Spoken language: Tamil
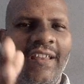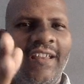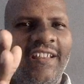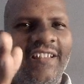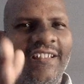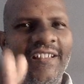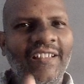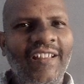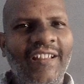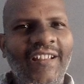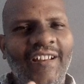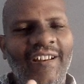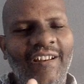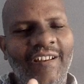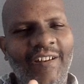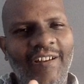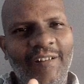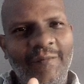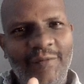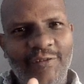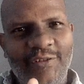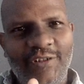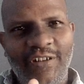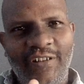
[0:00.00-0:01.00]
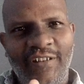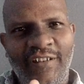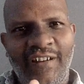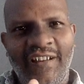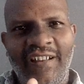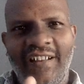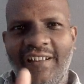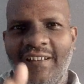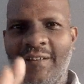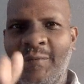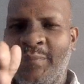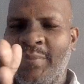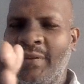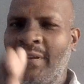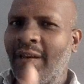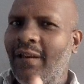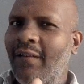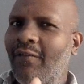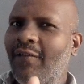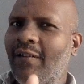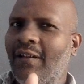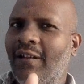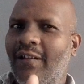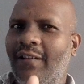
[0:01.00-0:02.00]
எந்த நிமிஷத்தில் அந்த
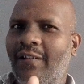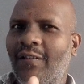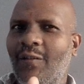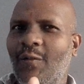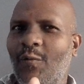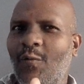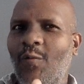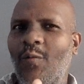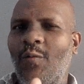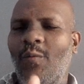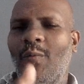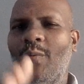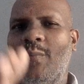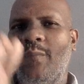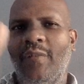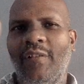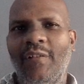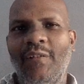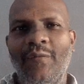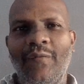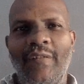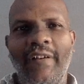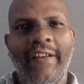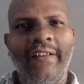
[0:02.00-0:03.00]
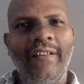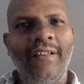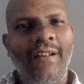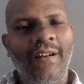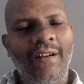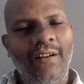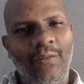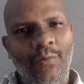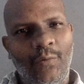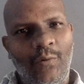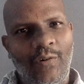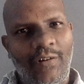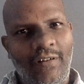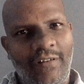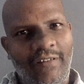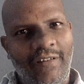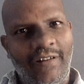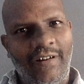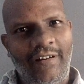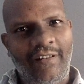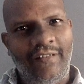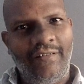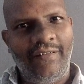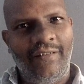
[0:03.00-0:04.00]
பெரியவனாக இருந்த உருவம் வந்து வயதான தோட்டத்தை
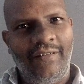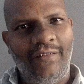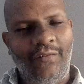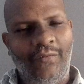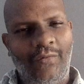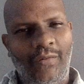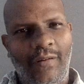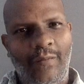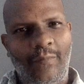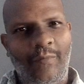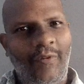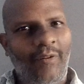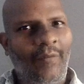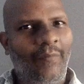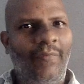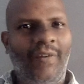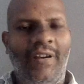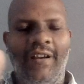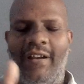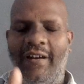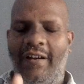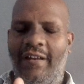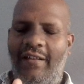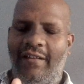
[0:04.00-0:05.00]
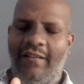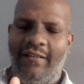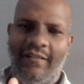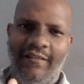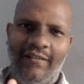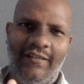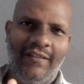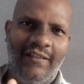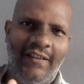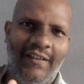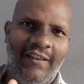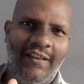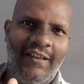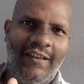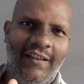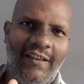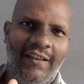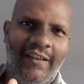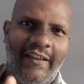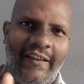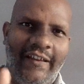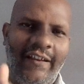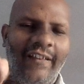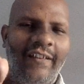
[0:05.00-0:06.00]
அடைஞ்சிதுன்னு சொல்ல முடியுமா கிடையாது
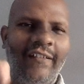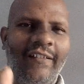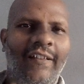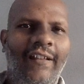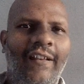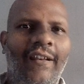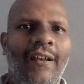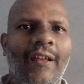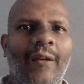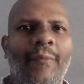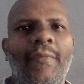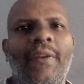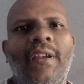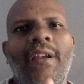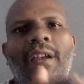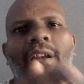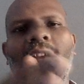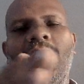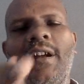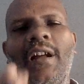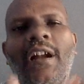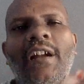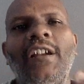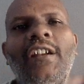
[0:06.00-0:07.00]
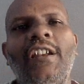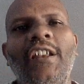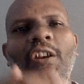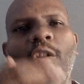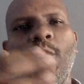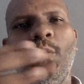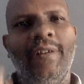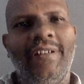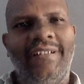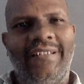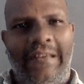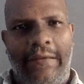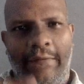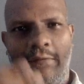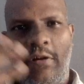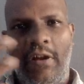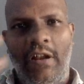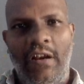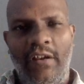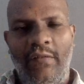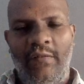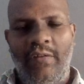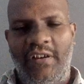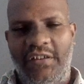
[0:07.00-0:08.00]
ஏன்னா இது எல்லாமே கண்டினியூவேஷ்
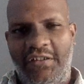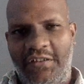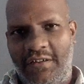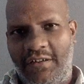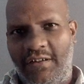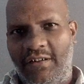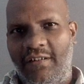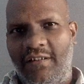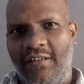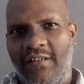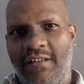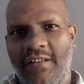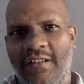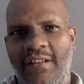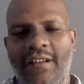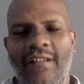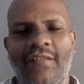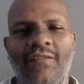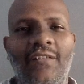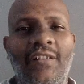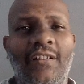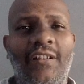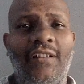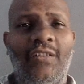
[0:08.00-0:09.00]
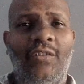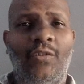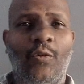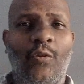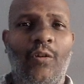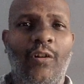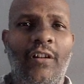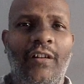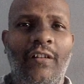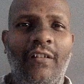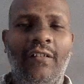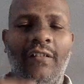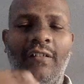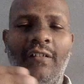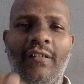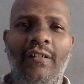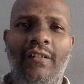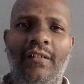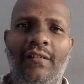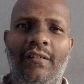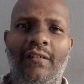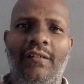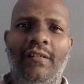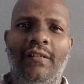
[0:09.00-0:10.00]
எவால்யூவேஷன் அதாவது தொடர்ந்து
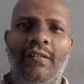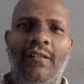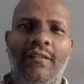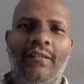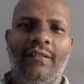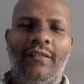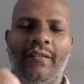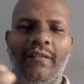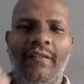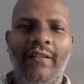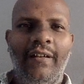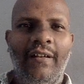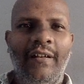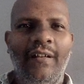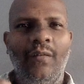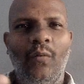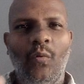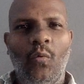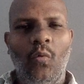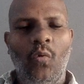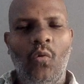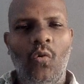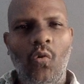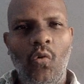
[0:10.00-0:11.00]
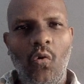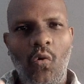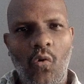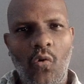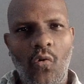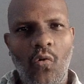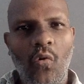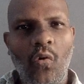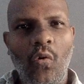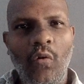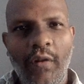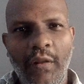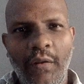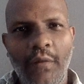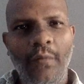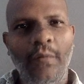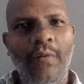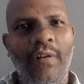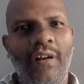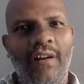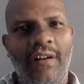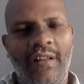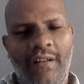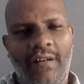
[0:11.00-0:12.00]
தின ஒரு ஒரு
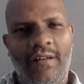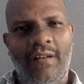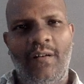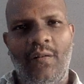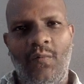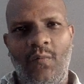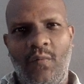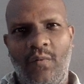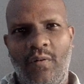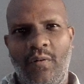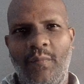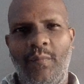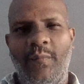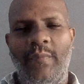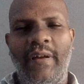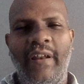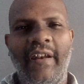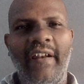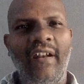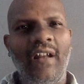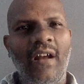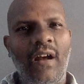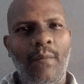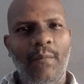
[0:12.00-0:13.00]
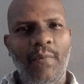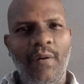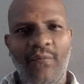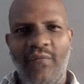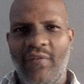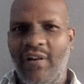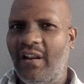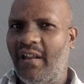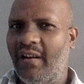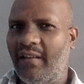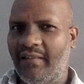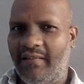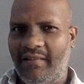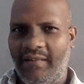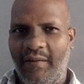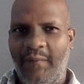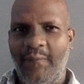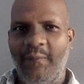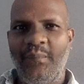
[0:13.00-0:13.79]
நொடியும் நடக்கிற ஒரு பரிணாம வளர்ச்சி